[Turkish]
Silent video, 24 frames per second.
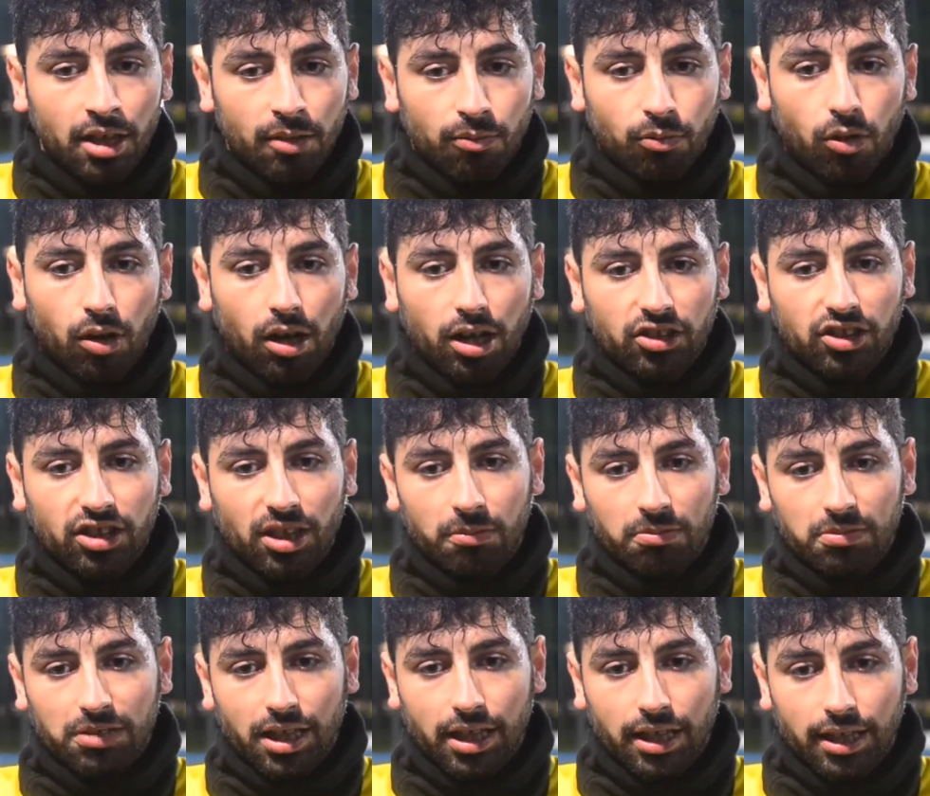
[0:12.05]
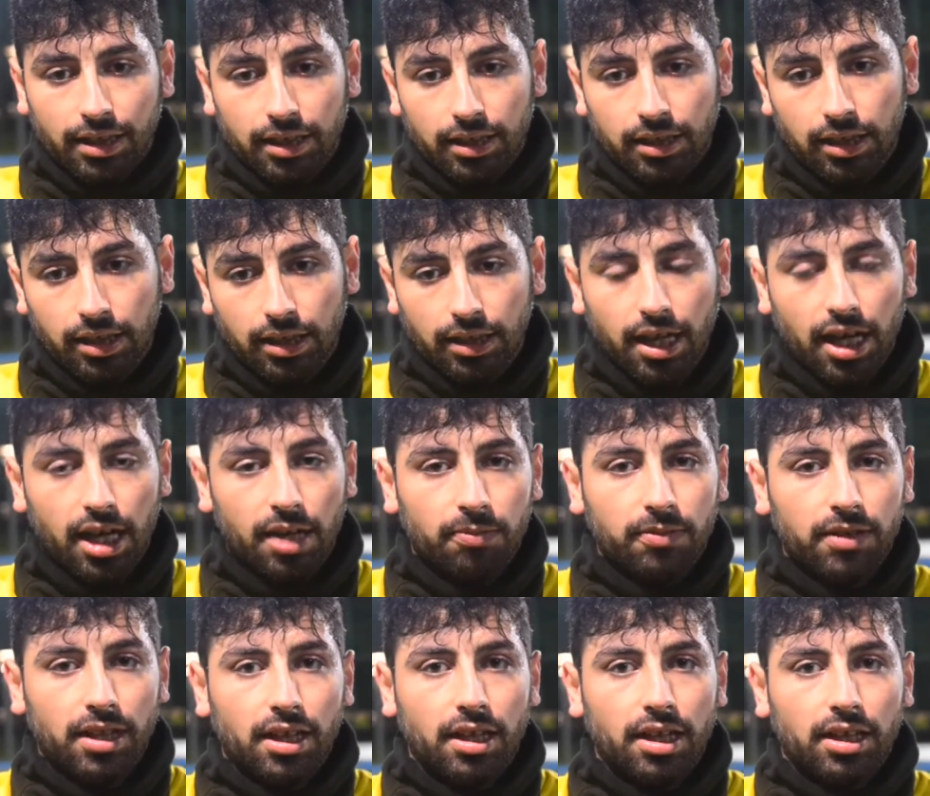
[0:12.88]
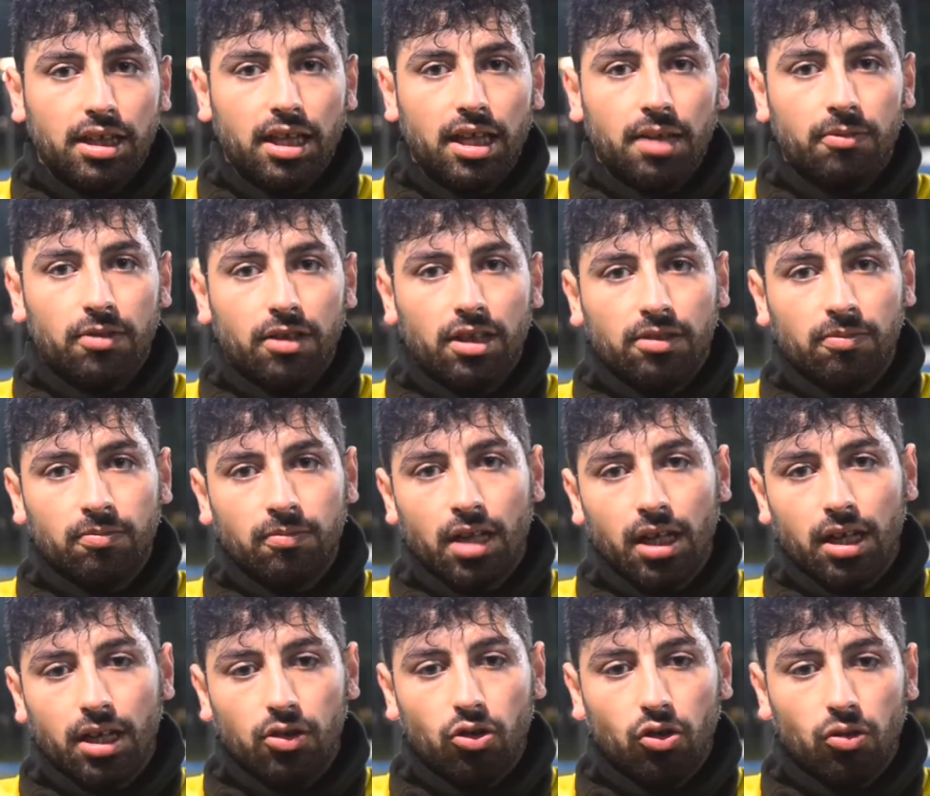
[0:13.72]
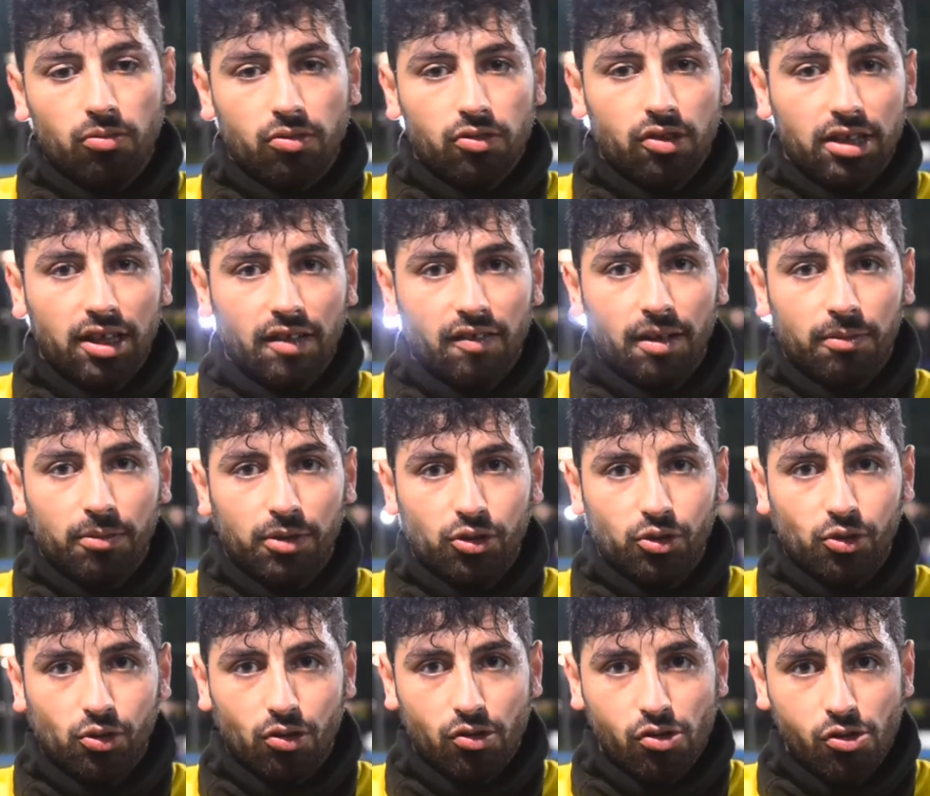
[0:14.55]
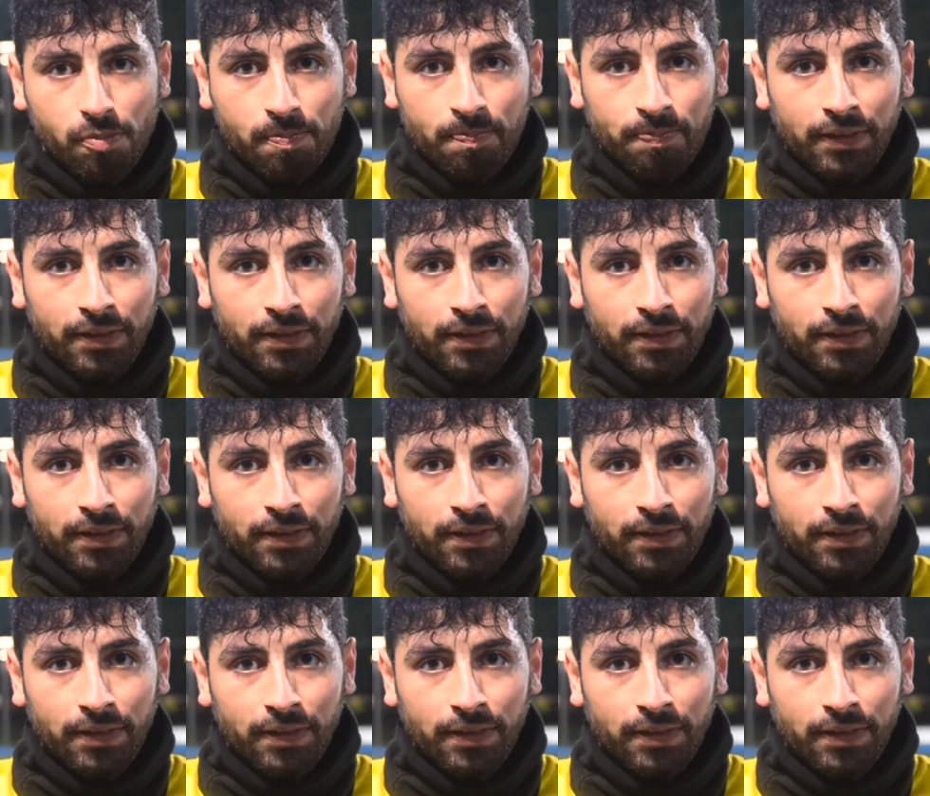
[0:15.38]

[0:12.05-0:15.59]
Bu akşam da galip gelerek emin adımlarla yolumuza devam ediyoruz.